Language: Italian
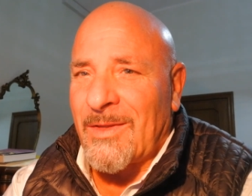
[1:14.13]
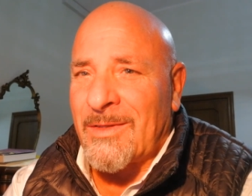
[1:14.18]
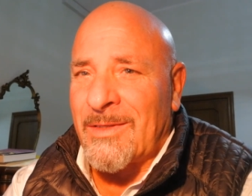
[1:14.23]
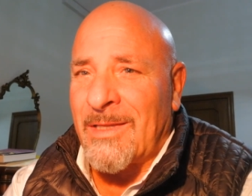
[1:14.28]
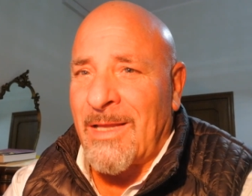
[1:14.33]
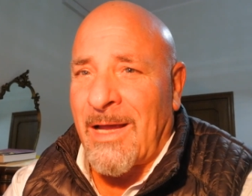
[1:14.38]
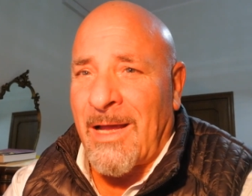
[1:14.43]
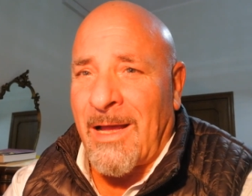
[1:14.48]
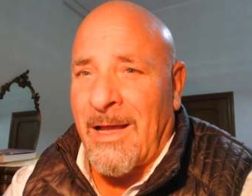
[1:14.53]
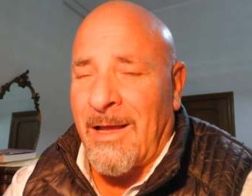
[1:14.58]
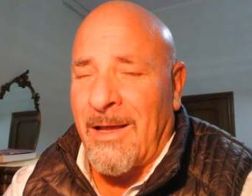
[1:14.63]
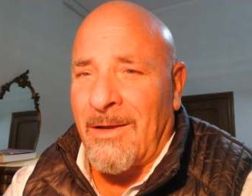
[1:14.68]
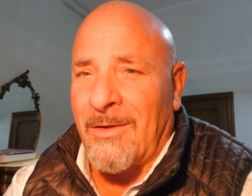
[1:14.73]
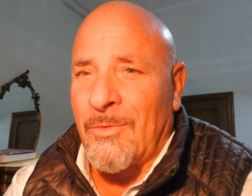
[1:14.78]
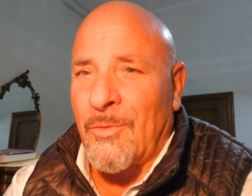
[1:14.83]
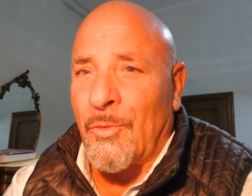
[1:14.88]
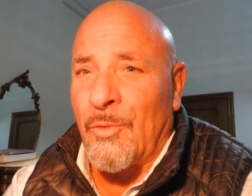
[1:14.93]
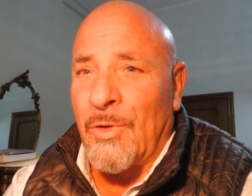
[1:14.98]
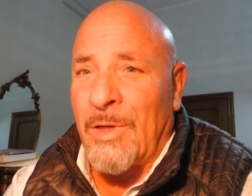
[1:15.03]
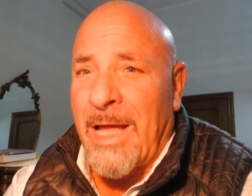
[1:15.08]
da
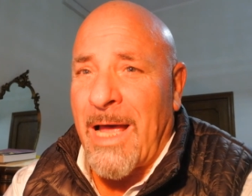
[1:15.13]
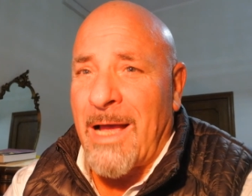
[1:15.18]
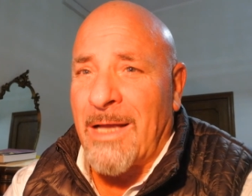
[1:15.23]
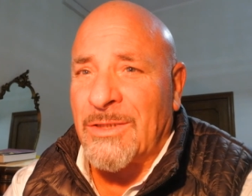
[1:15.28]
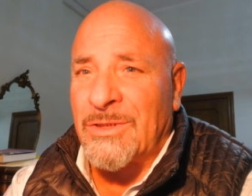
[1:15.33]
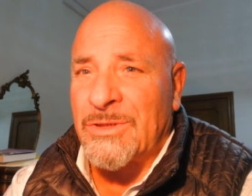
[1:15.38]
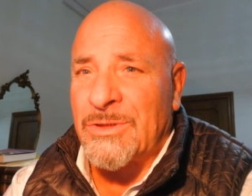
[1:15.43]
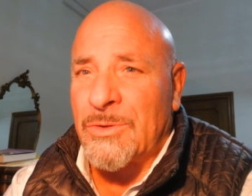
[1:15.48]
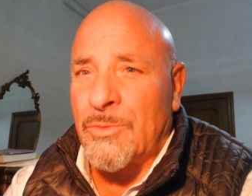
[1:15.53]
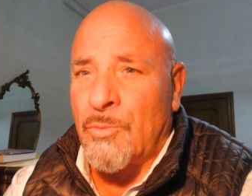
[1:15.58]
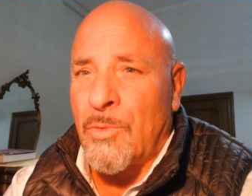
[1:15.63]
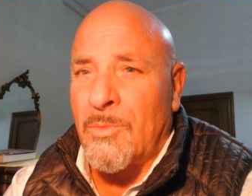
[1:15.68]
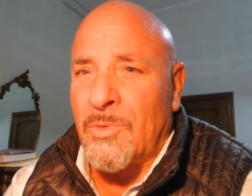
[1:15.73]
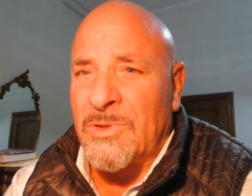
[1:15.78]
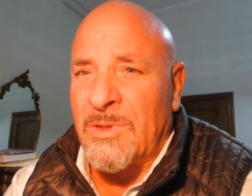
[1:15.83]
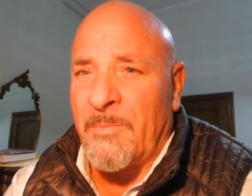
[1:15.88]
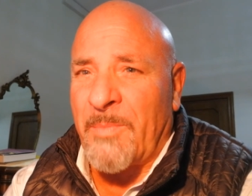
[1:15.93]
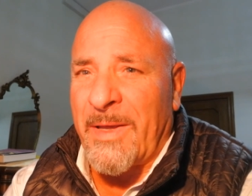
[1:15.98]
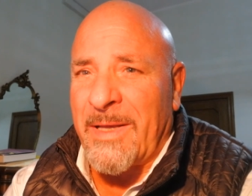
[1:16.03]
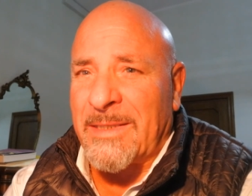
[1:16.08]
collage, uomo
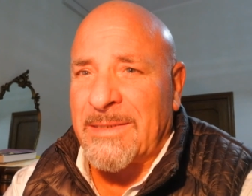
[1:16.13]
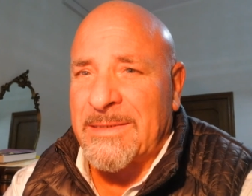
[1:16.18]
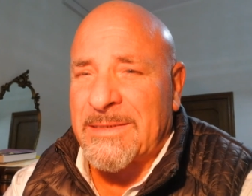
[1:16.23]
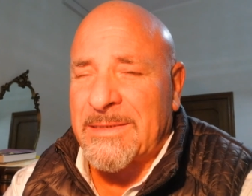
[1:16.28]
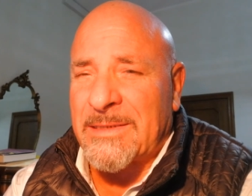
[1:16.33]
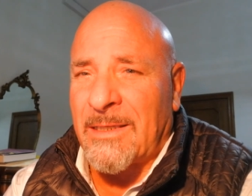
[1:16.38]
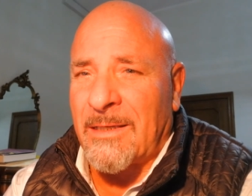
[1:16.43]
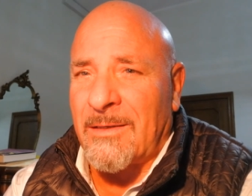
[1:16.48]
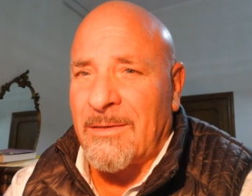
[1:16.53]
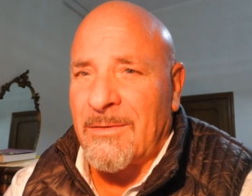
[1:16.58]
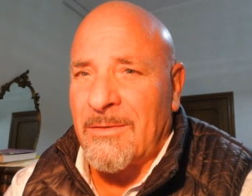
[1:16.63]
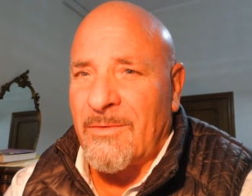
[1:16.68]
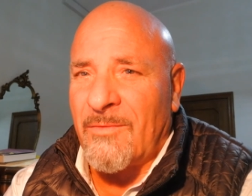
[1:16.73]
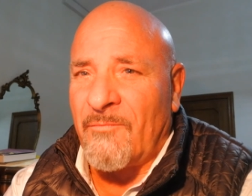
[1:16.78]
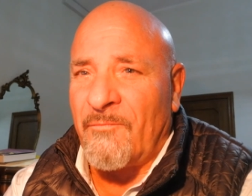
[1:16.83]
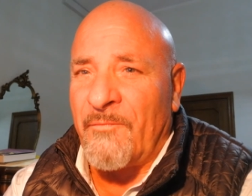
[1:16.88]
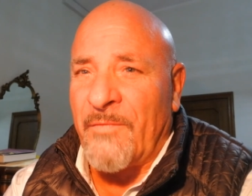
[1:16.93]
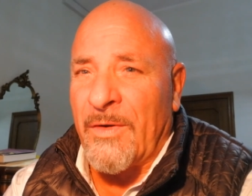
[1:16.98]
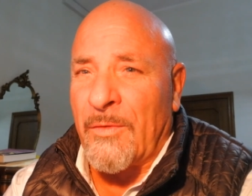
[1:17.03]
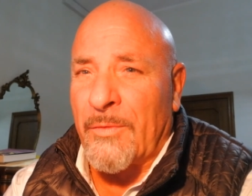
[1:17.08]
di pezza,
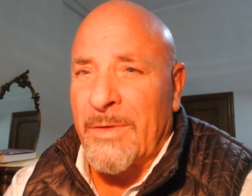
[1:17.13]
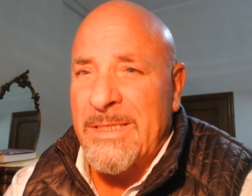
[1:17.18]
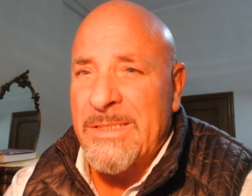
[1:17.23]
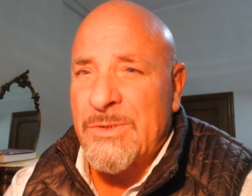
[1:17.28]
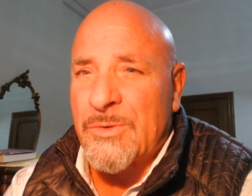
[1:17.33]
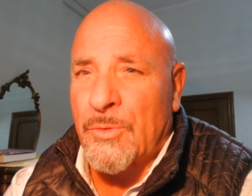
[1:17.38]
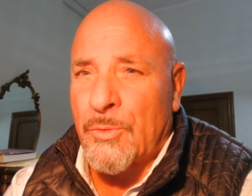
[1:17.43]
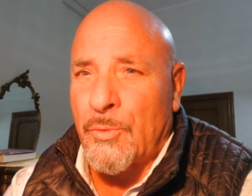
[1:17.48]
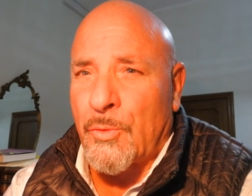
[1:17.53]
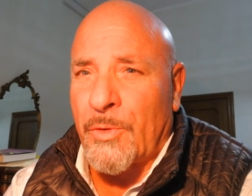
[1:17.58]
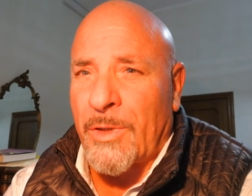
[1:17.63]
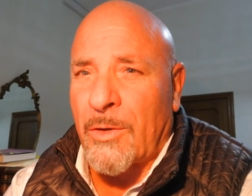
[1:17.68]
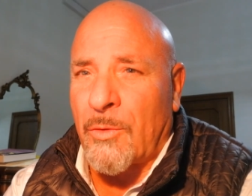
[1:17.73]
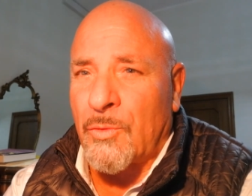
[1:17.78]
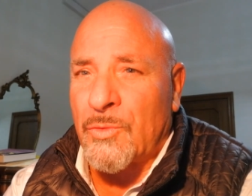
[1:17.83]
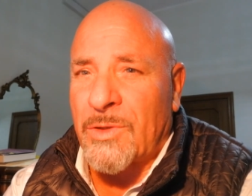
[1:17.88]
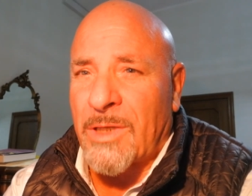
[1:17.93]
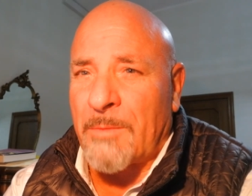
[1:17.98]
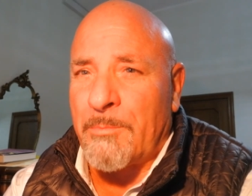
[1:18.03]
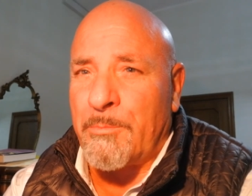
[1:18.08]
Felone e Sorona,
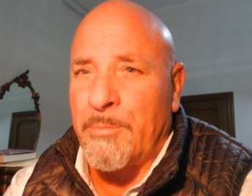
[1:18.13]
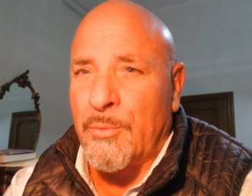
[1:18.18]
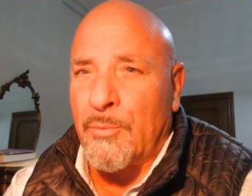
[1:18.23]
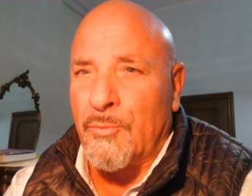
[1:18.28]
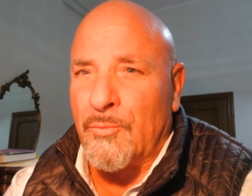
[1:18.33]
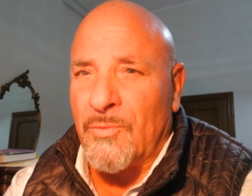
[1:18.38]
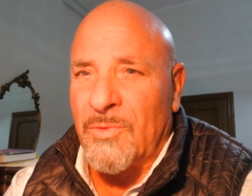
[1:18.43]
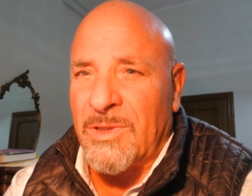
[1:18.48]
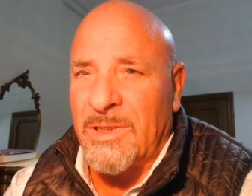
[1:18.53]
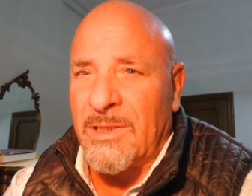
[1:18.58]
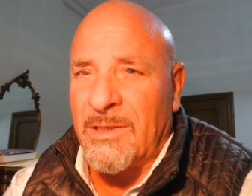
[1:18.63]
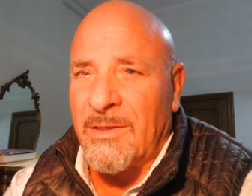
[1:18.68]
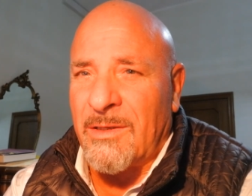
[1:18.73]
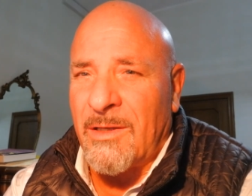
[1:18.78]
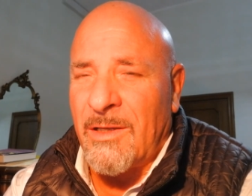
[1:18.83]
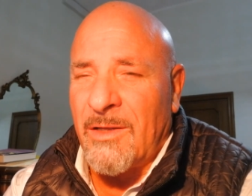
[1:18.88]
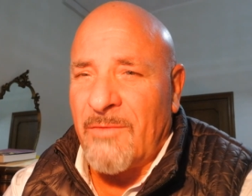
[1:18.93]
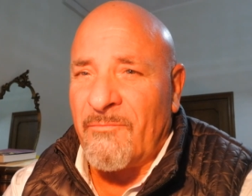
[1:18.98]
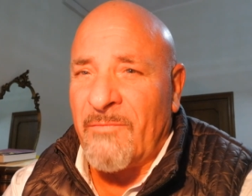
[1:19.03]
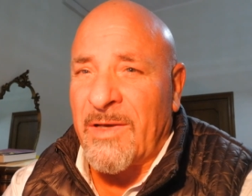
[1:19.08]
Contrappunti,
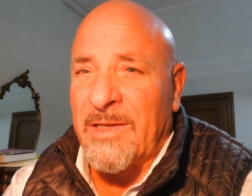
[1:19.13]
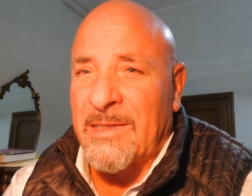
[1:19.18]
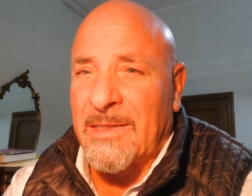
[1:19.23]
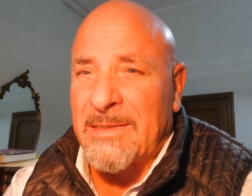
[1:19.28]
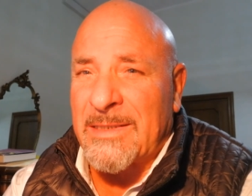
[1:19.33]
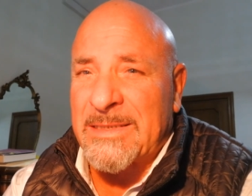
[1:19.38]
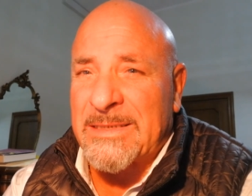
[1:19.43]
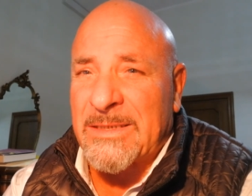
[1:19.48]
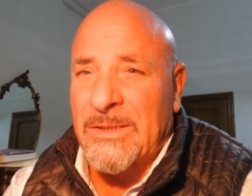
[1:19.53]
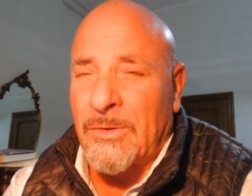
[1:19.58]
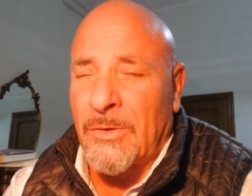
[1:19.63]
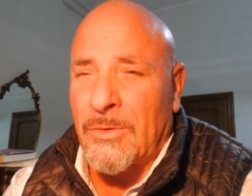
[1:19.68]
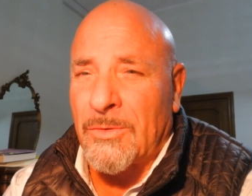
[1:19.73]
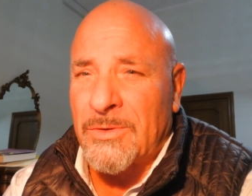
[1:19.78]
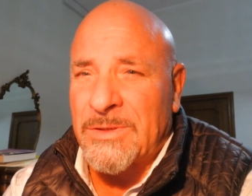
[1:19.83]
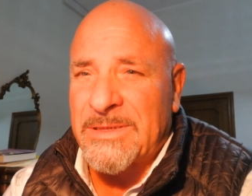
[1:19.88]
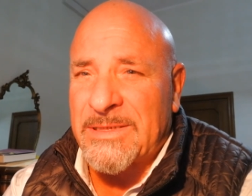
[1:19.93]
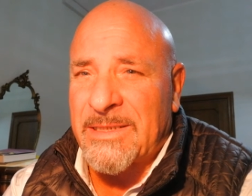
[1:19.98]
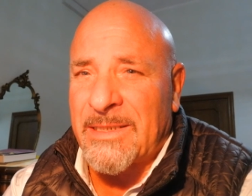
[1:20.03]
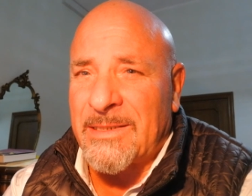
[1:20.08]
Verità
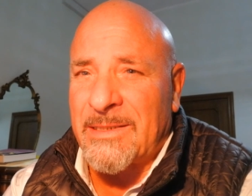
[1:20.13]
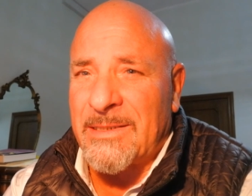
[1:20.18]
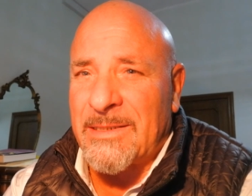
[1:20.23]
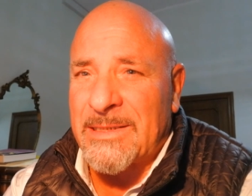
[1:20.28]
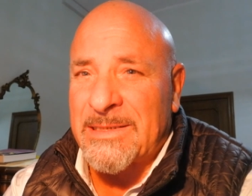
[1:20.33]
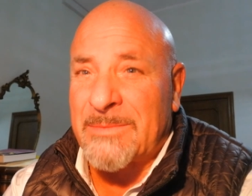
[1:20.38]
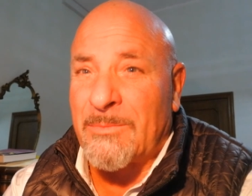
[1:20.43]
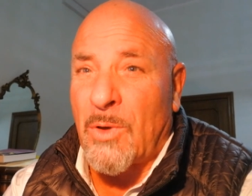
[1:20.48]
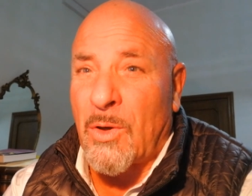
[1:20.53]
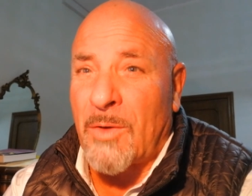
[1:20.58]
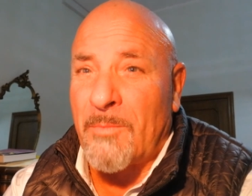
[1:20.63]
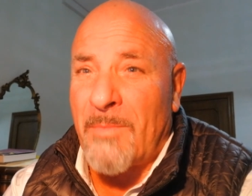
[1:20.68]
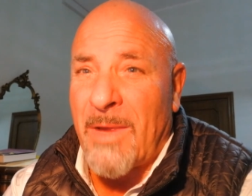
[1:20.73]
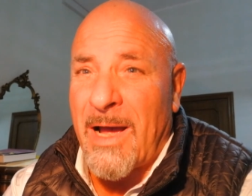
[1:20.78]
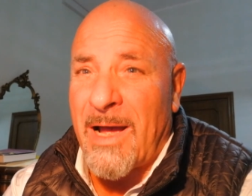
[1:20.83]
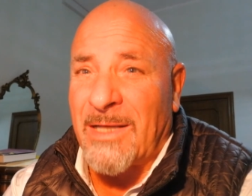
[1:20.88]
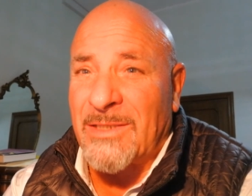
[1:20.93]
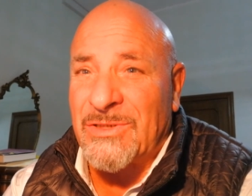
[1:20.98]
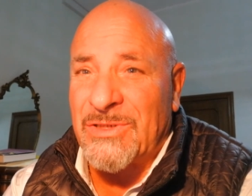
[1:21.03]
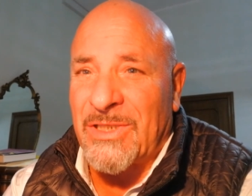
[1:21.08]
nascoste, Smog
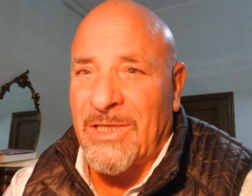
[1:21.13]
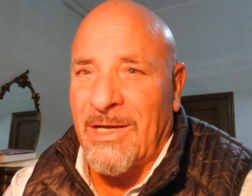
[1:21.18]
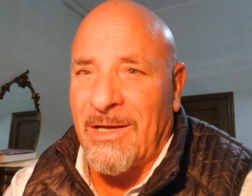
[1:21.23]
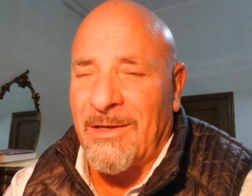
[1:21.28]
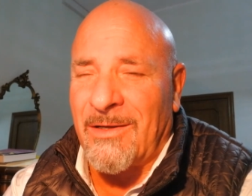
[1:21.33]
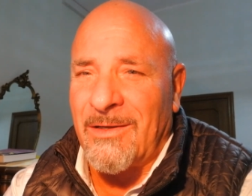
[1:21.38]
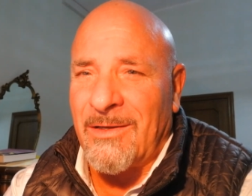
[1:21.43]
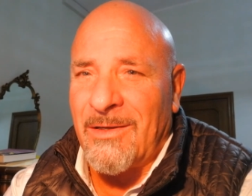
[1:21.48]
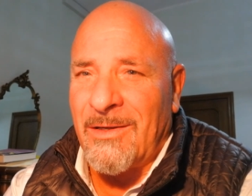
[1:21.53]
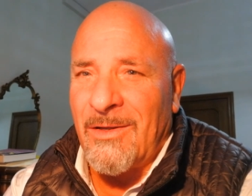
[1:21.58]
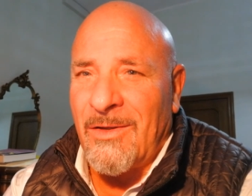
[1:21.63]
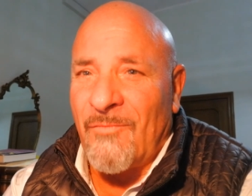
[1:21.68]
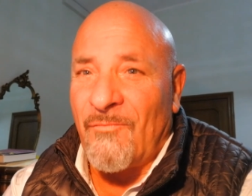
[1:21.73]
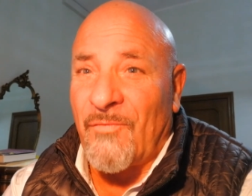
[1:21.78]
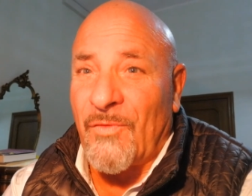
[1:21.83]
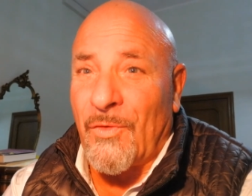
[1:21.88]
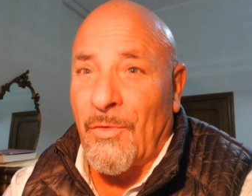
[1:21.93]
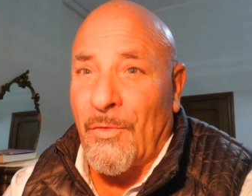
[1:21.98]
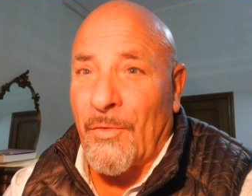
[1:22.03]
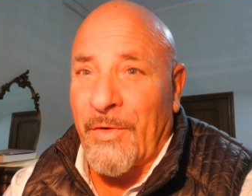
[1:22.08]
magica,
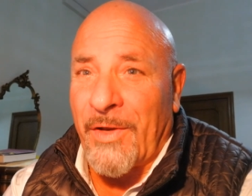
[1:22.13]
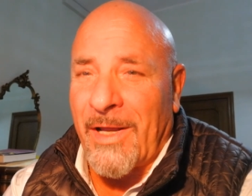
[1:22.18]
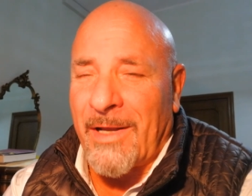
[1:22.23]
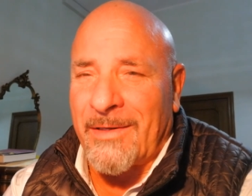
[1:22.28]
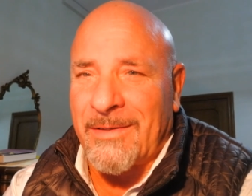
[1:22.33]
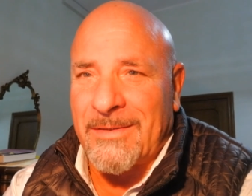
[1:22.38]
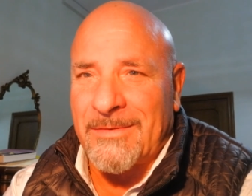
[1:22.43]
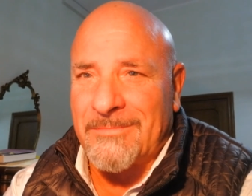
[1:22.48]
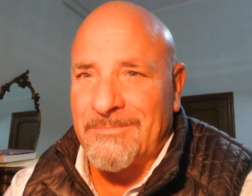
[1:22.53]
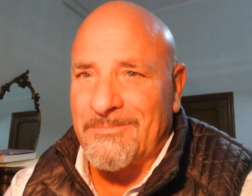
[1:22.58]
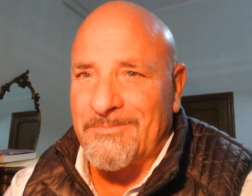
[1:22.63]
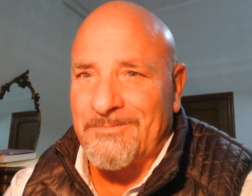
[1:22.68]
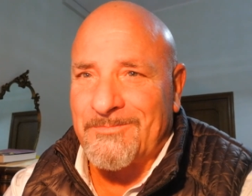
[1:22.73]
Florian.